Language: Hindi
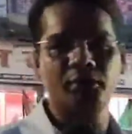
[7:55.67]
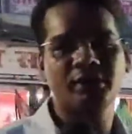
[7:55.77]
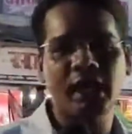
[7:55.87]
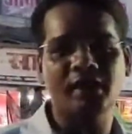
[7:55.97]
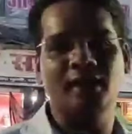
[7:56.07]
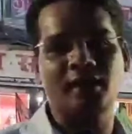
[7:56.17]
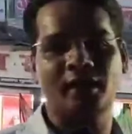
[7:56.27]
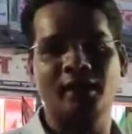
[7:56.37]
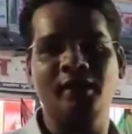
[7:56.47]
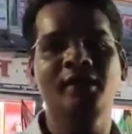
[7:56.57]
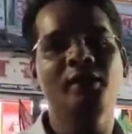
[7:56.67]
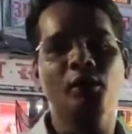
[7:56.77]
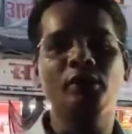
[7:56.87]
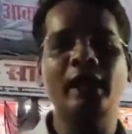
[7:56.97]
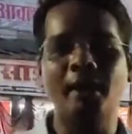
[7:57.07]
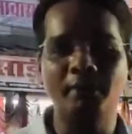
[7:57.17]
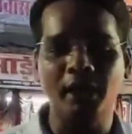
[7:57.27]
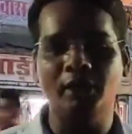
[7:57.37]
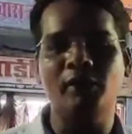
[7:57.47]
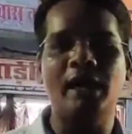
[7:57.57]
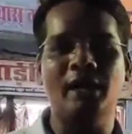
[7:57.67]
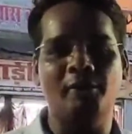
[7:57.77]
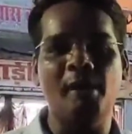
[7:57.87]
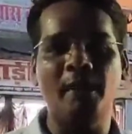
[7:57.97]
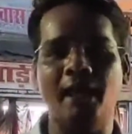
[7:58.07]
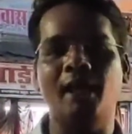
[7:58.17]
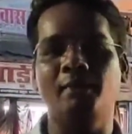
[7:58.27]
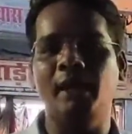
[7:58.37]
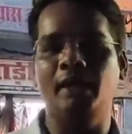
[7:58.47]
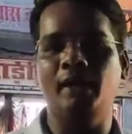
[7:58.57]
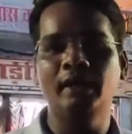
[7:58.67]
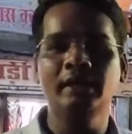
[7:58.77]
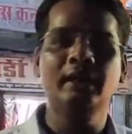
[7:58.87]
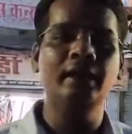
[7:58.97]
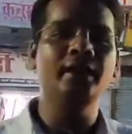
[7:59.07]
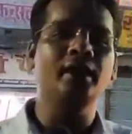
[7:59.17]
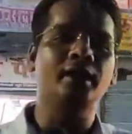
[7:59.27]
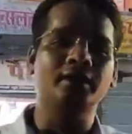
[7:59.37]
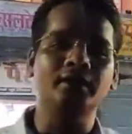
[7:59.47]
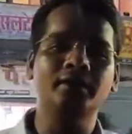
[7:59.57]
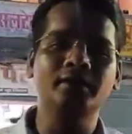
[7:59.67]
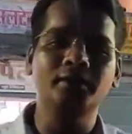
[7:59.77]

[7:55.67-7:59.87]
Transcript: व्यवस्था करके लोग कैमरा लगवा ले लगा महंगा महंगा लेकिन अगर